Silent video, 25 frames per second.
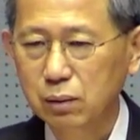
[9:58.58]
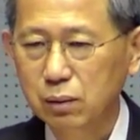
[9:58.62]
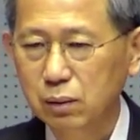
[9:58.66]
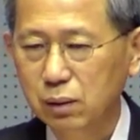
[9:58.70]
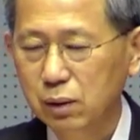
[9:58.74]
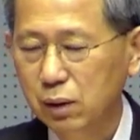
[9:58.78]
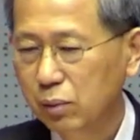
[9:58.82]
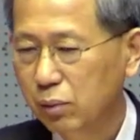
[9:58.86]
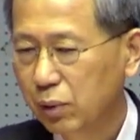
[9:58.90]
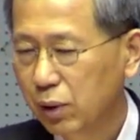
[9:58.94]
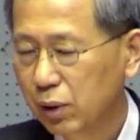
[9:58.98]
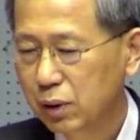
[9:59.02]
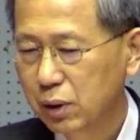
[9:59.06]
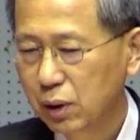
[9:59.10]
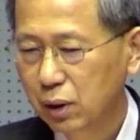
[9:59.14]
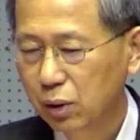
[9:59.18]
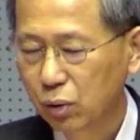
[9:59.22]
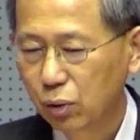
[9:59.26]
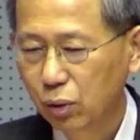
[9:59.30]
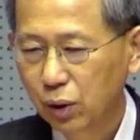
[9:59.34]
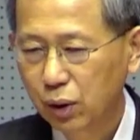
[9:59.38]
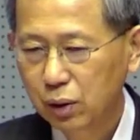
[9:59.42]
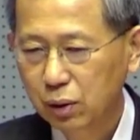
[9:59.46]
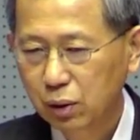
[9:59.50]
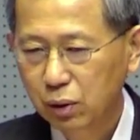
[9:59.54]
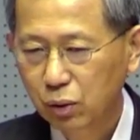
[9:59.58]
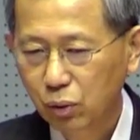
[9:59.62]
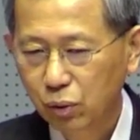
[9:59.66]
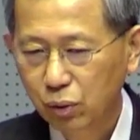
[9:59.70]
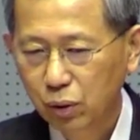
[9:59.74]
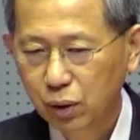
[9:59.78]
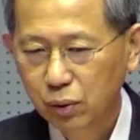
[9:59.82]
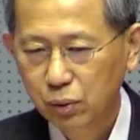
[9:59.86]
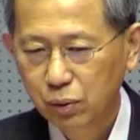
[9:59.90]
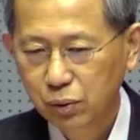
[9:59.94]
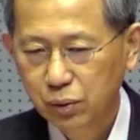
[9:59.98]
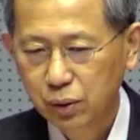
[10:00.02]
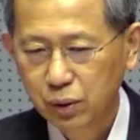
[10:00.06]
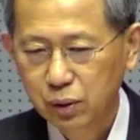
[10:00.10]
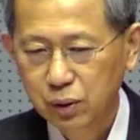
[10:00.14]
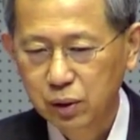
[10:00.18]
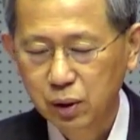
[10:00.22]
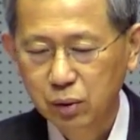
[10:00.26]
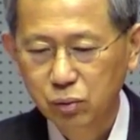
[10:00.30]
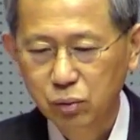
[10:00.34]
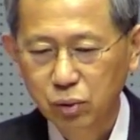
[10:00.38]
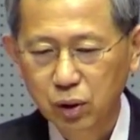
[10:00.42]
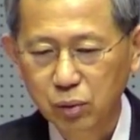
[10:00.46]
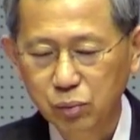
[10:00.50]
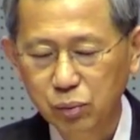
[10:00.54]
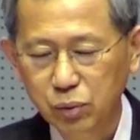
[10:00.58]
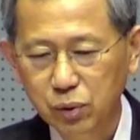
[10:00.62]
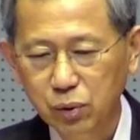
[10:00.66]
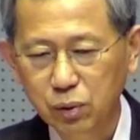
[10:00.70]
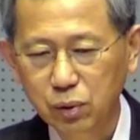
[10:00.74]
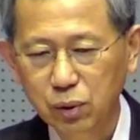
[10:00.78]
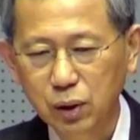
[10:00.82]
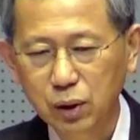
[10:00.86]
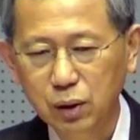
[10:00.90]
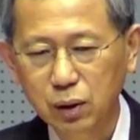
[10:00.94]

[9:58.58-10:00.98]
그러면 이제 교회는 교회로서 이제 우리가 비교를